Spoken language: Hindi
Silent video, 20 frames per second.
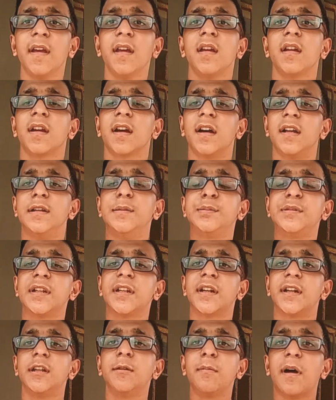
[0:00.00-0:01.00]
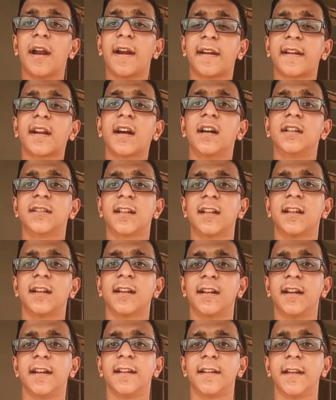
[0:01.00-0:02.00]
करीब से करीब अठारह हज़ार लग
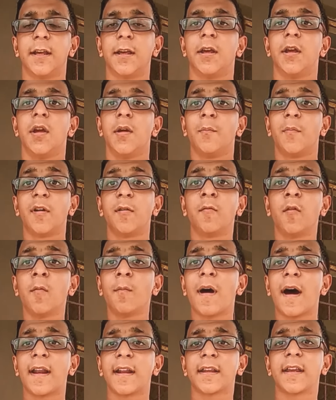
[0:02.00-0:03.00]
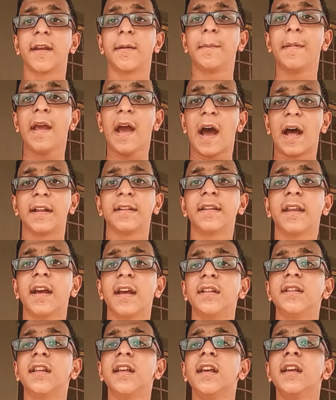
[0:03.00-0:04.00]
गए थे पर वो मार्केट में आते आते